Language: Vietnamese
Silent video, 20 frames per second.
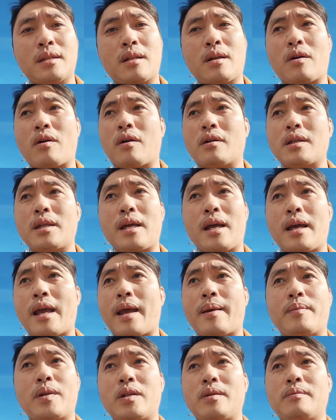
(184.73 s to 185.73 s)
nó khoảng thi
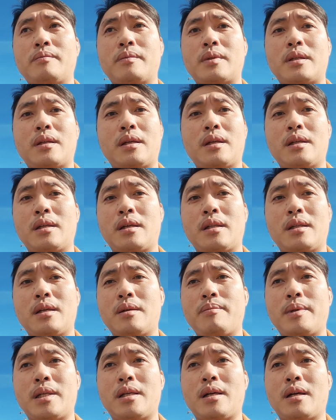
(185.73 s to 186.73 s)
IELTS thì thì hình
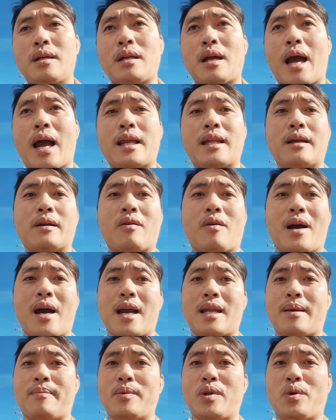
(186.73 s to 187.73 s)
như mình nhớ là hai khoảng
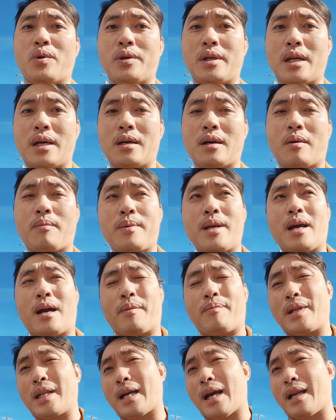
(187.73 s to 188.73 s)
200 đô gì đó không biết
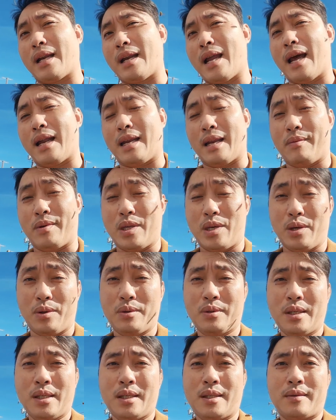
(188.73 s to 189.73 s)
ở bên Canada này bao nhiêu